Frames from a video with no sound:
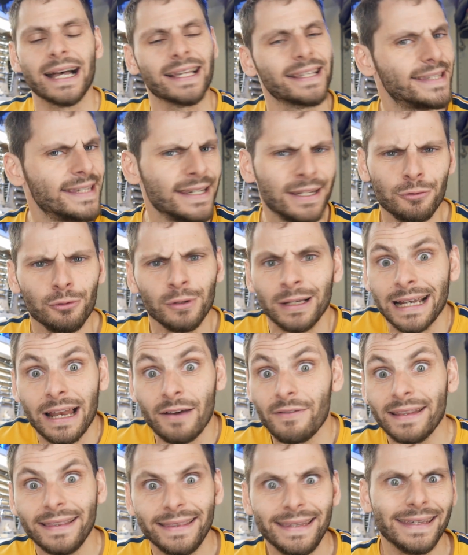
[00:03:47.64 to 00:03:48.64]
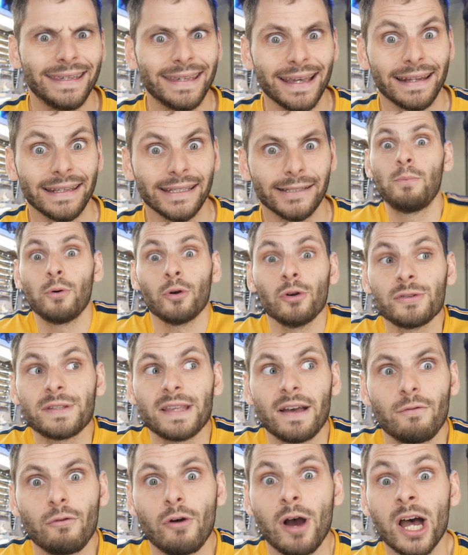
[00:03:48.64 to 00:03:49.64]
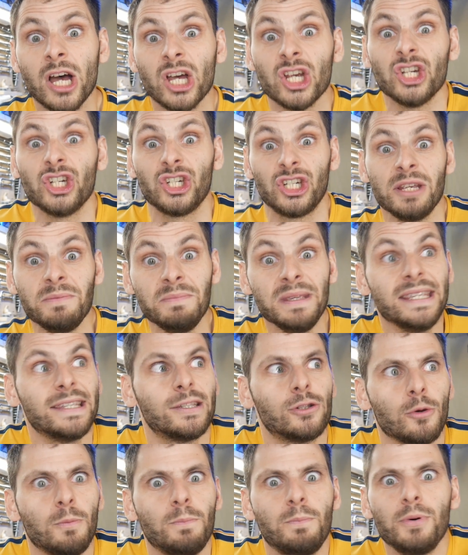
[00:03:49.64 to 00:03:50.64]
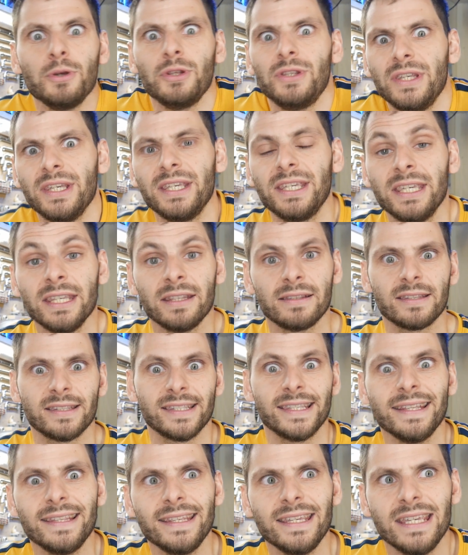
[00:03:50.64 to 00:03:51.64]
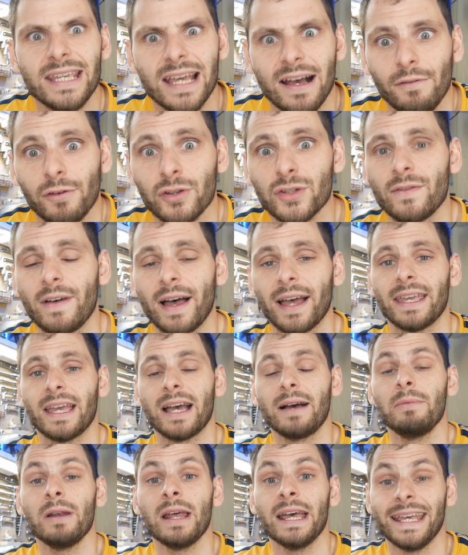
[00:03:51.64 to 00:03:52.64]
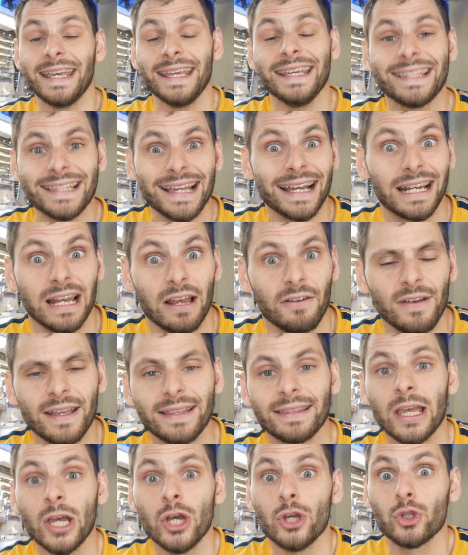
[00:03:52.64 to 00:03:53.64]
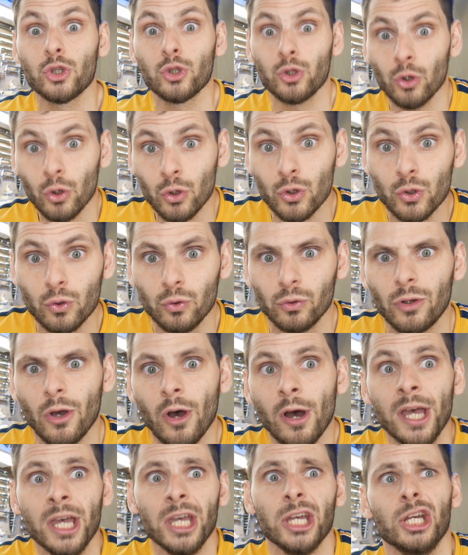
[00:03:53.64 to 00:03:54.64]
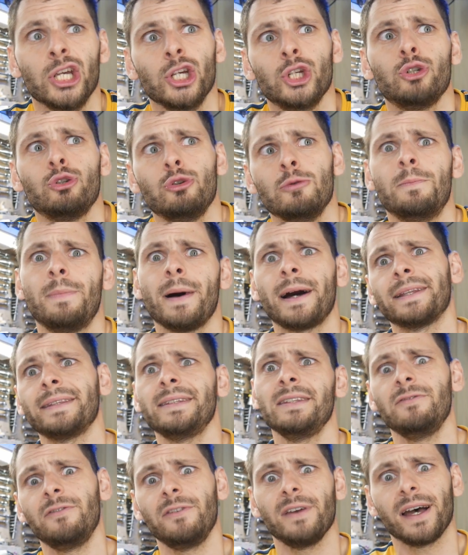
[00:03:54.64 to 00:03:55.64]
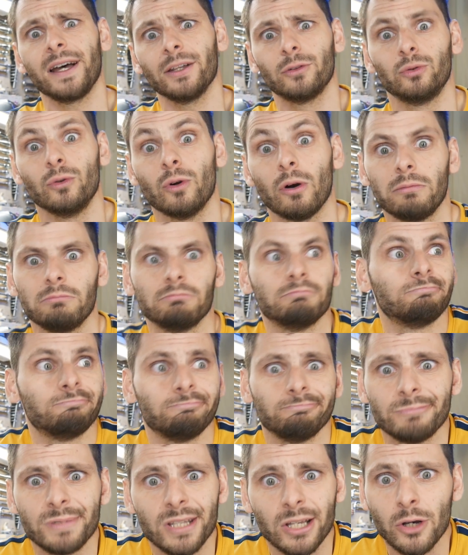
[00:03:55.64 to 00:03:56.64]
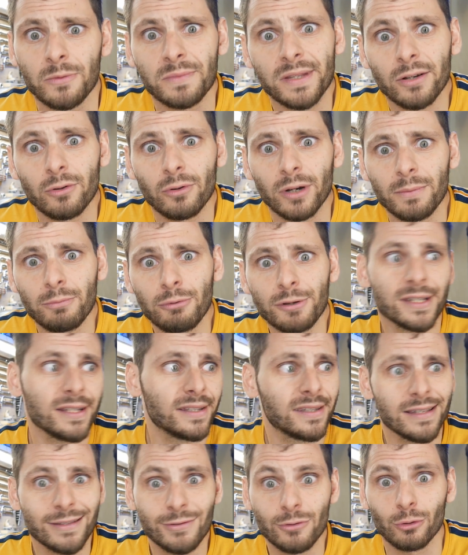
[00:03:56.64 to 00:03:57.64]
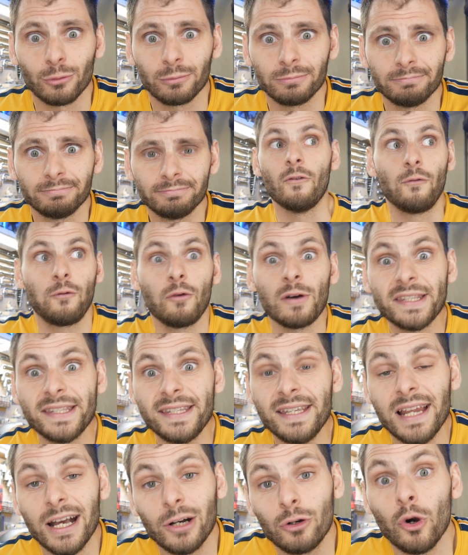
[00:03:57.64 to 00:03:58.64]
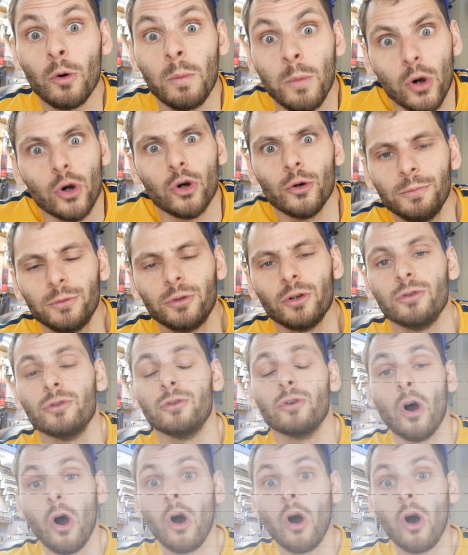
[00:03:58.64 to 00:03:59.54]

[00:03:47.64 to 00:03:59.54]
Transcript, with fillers: ainsi qu'une clavette décalée Pour le savoir, j'ai mis ce petit kit CDI avance variable et sa clavette sur le scooter et je suis parti faire un tour. C'est comme ça qu'on répond à cette question. Voici la courbe obtenue